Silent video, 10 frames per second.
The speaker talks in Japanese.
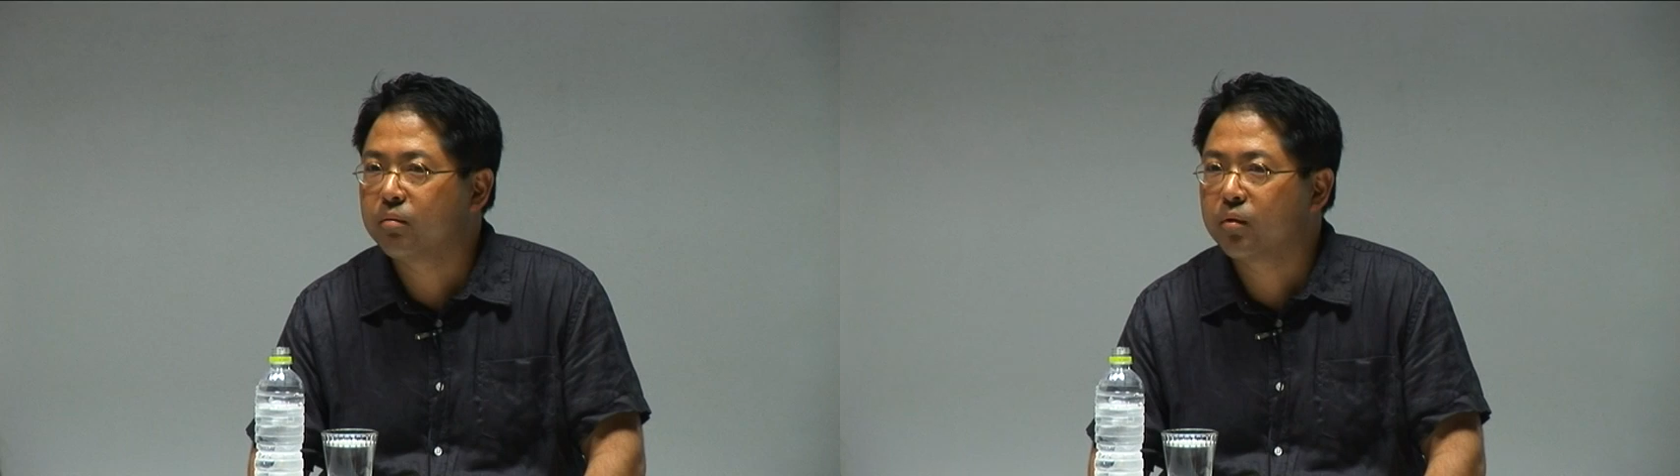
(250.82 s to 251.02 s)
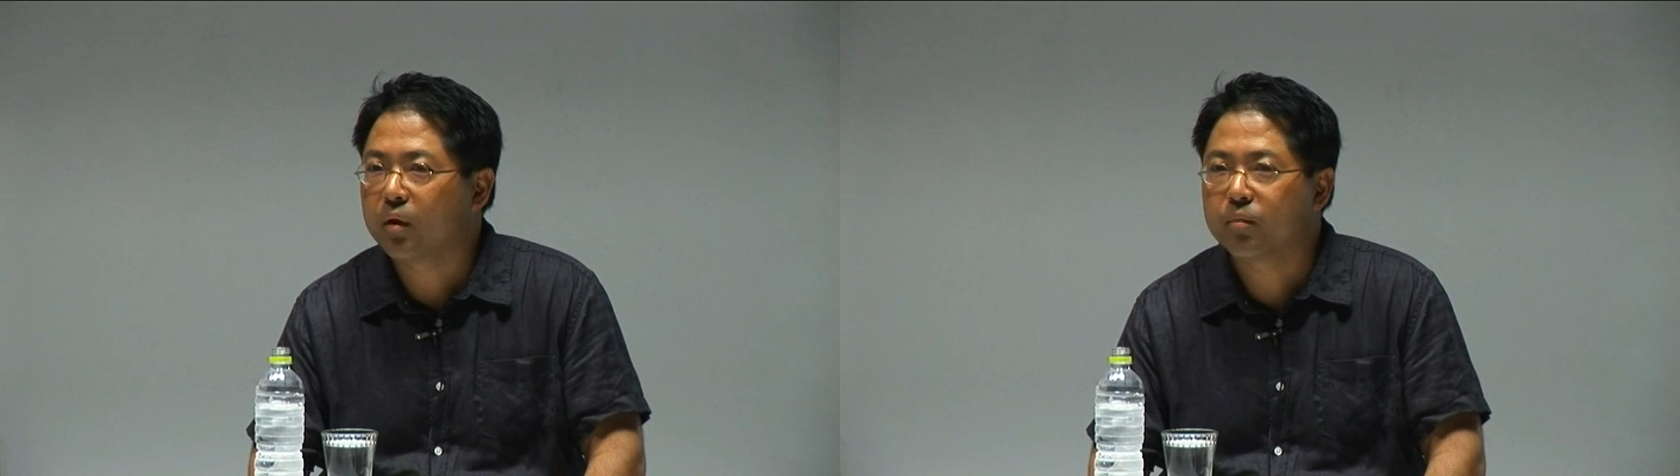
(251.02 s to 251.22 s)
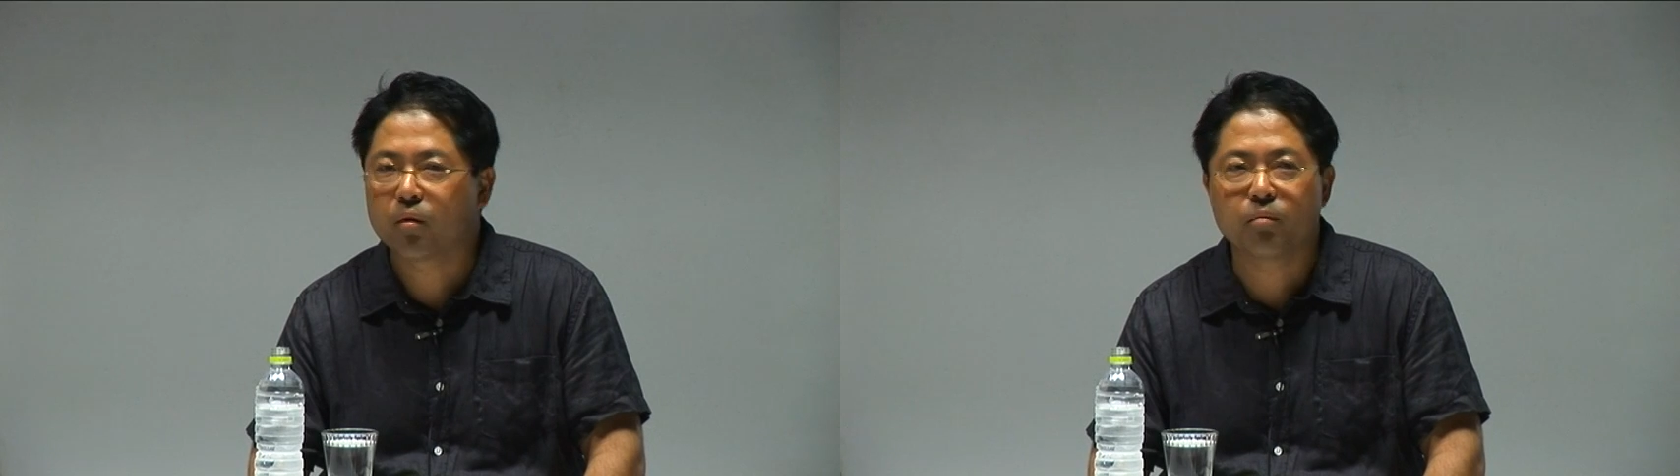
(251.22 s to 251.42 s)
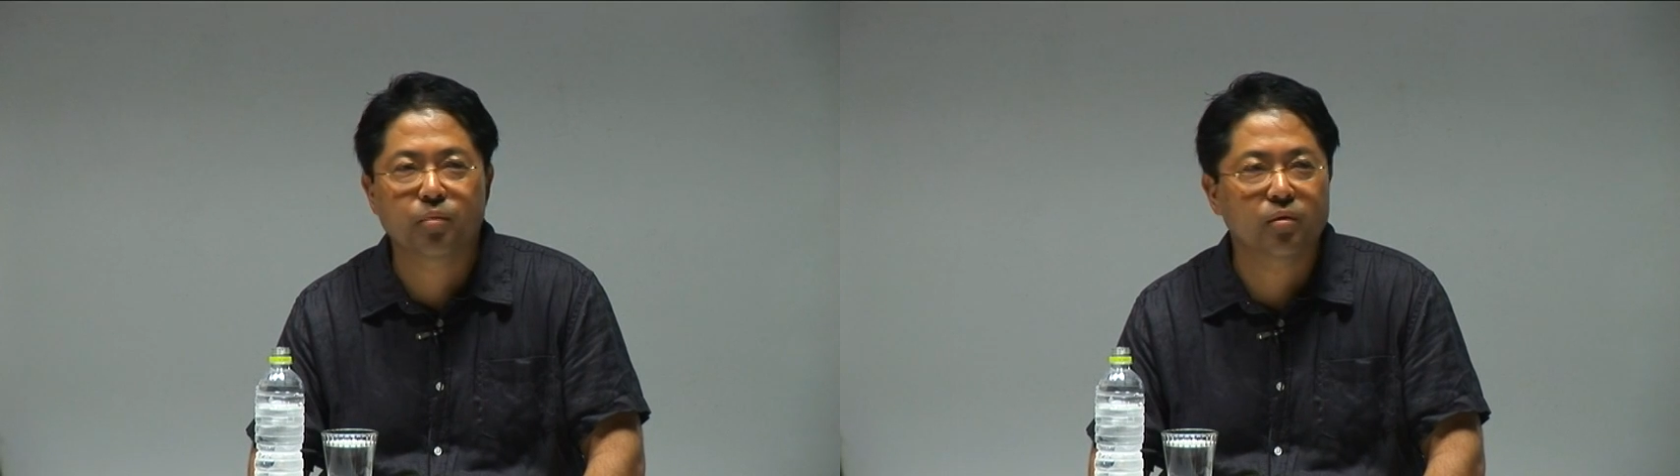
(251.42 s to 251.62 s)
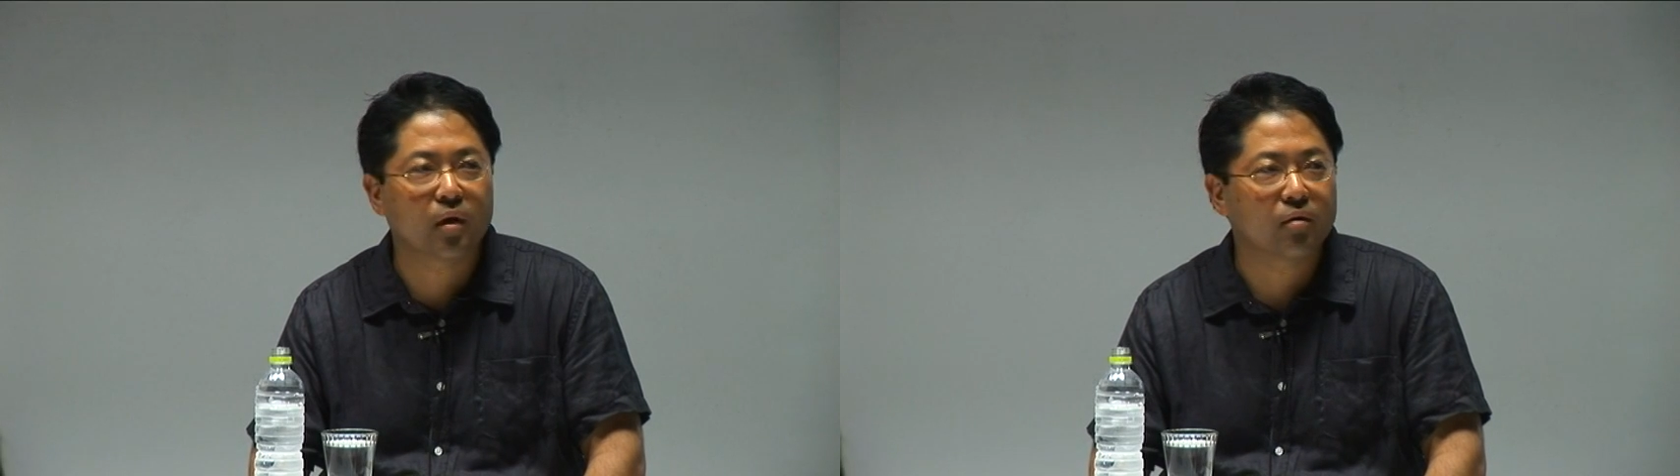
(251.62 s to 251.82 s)
僕あんま
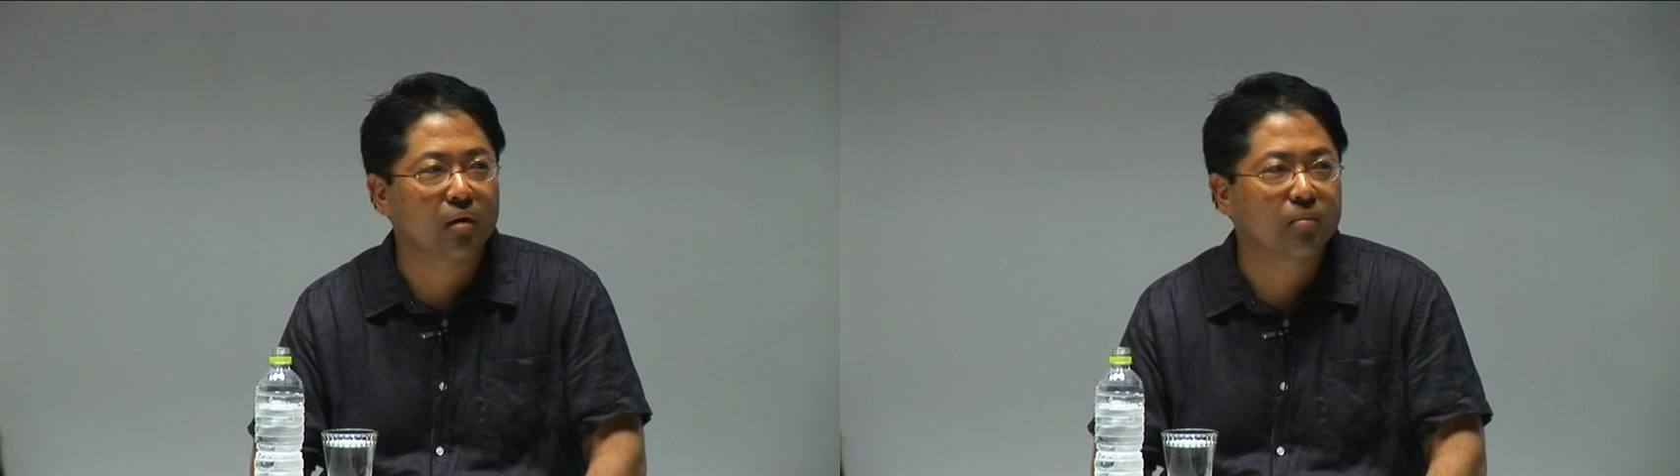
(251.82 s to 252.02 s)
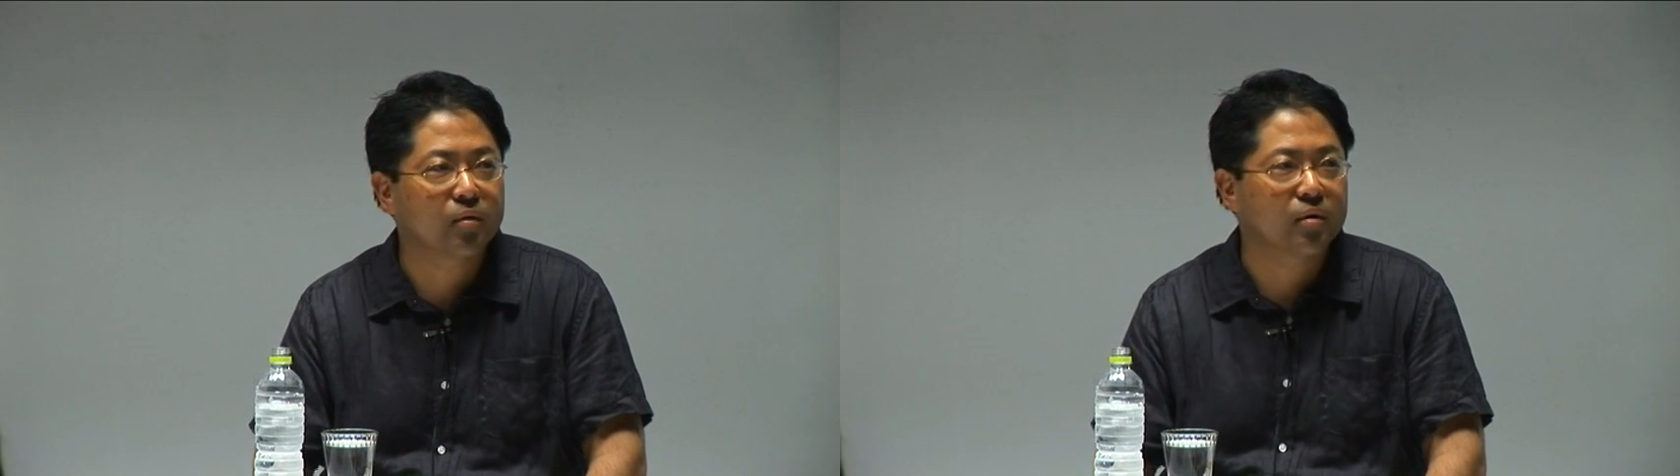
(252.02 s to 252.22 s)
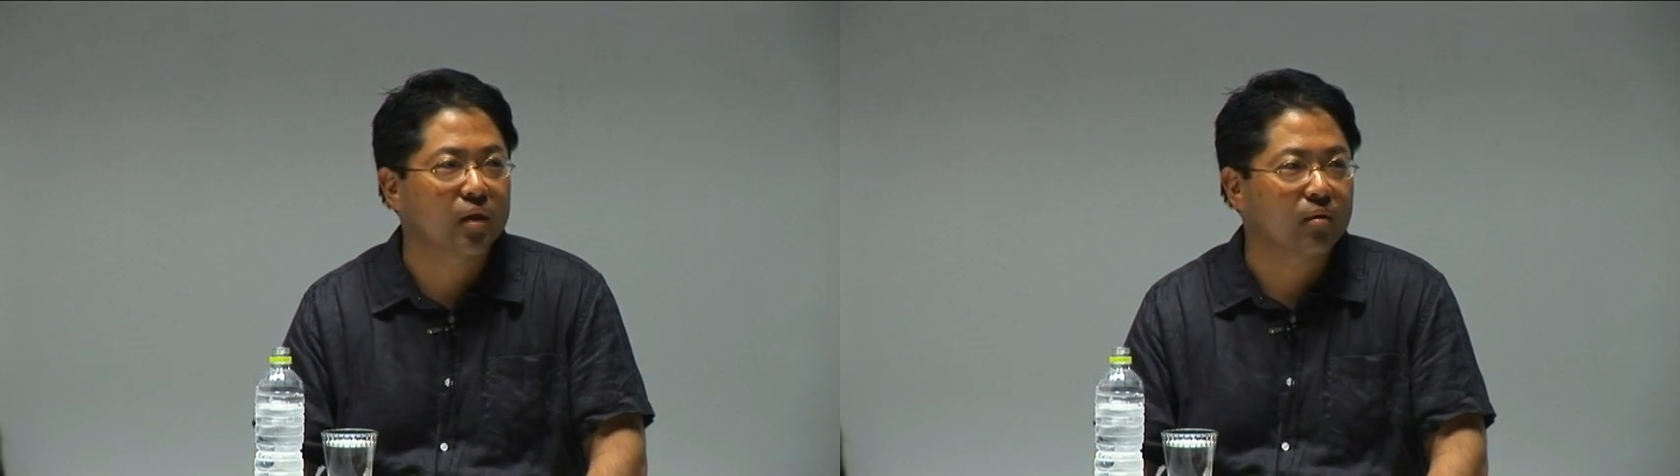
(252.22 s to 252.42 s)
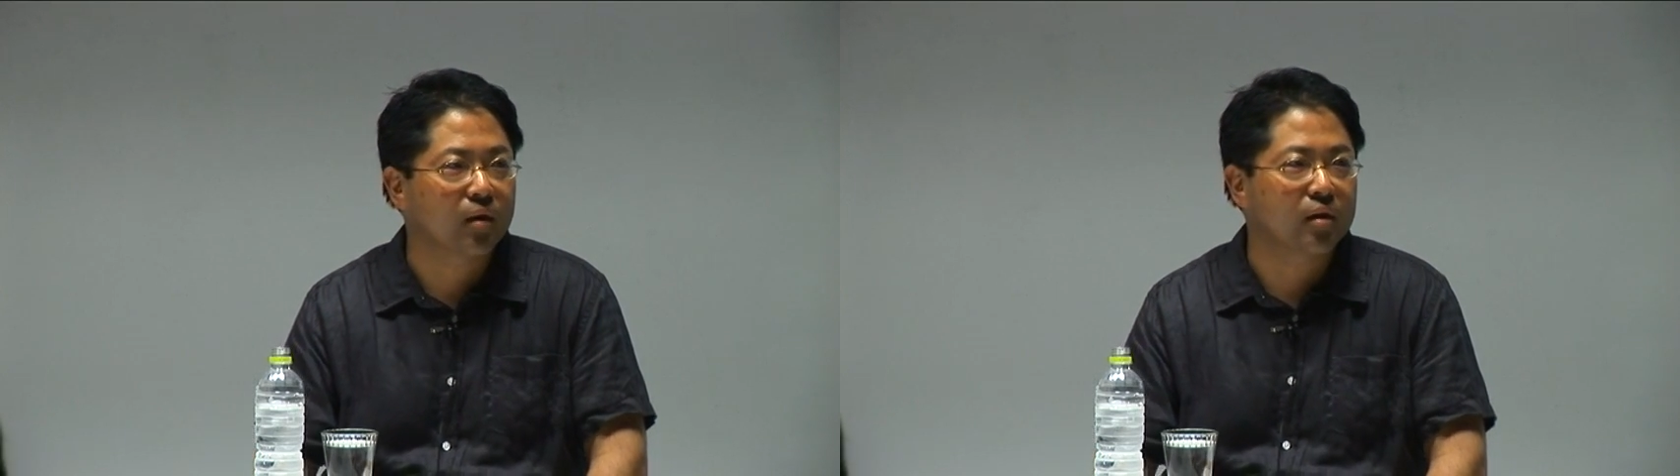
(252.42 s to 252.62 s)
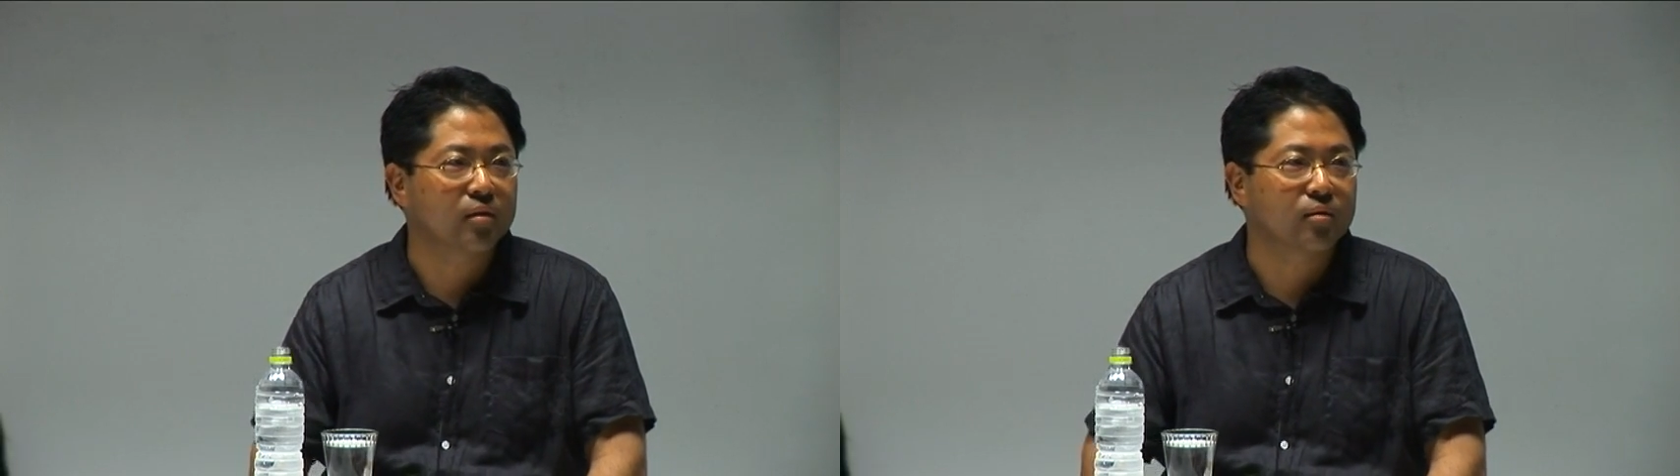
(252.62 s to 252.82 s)
コンピューターとかあんまよく知らないのか
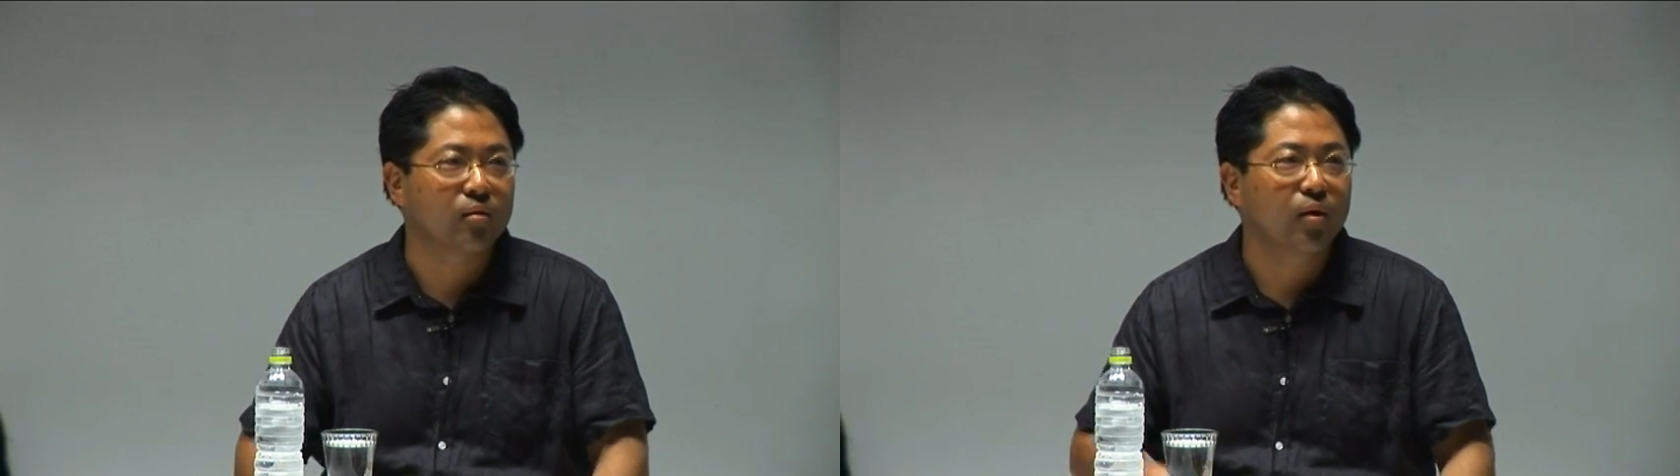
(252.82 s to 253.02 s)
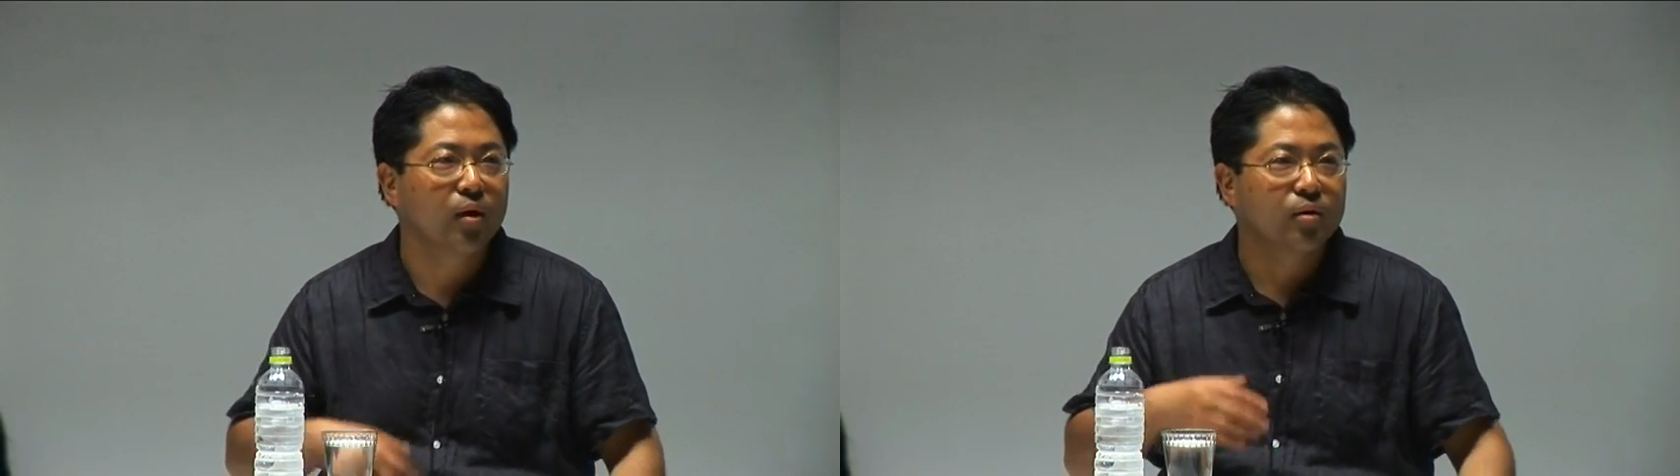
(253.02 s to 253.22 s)
分かんないですけど